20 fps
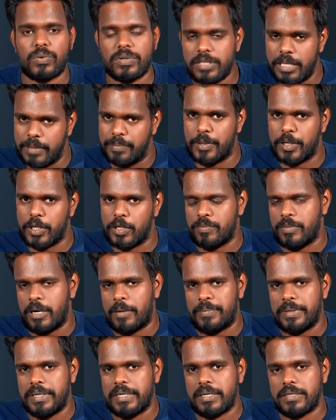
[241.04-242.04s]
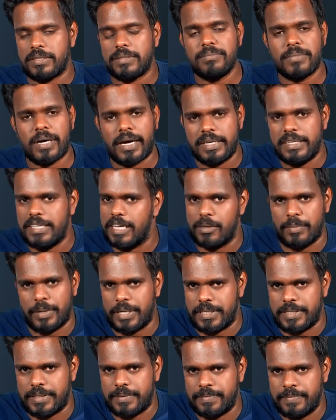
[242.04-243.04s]
குழந்தை பிறக்கும் அப்படிங்கிறதும் ஐதீகமாக
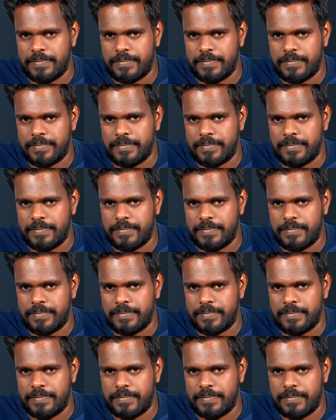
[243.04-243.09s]
இருக்குது